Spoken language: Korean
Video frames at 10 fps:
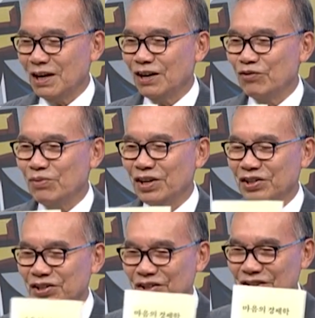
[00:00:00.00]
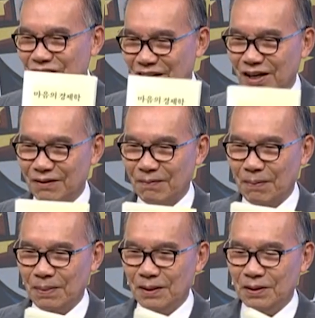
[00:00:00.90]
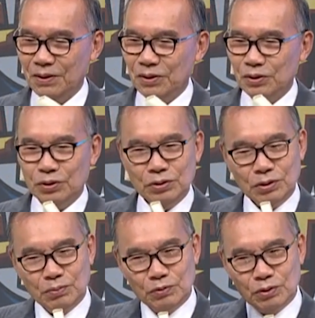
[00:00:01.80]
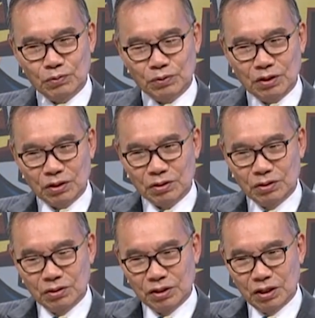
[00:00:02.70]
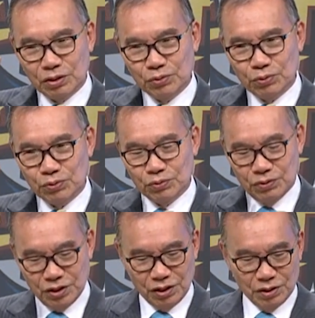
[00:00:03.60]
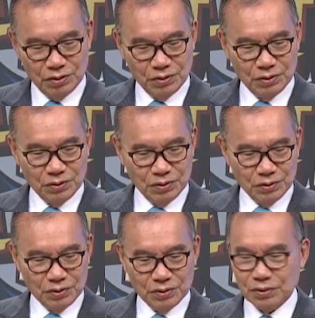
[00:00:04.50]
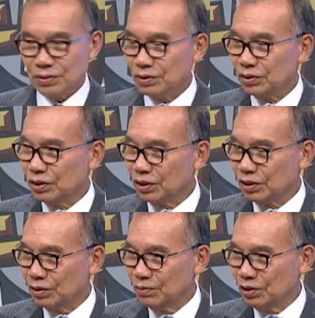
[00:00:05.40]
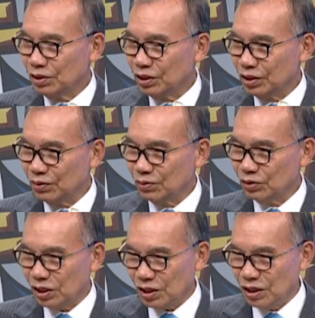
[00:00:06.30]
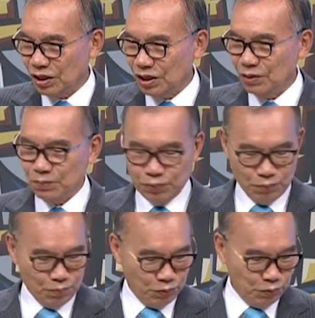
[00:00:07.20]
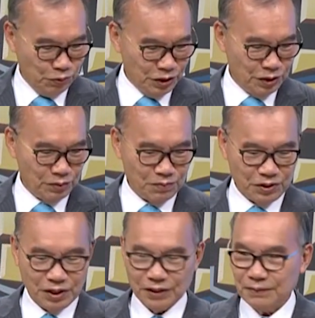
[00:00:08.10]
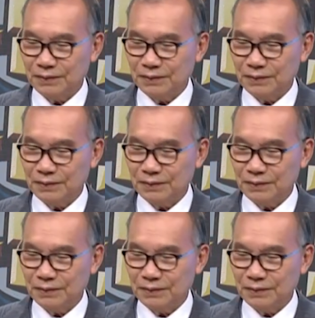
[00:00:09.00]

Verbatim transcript: 마음의 경제학. 이 사람은 서울대학 경제학 교수인데 십계명을 가지고 잘 푼 부분이 있습니다.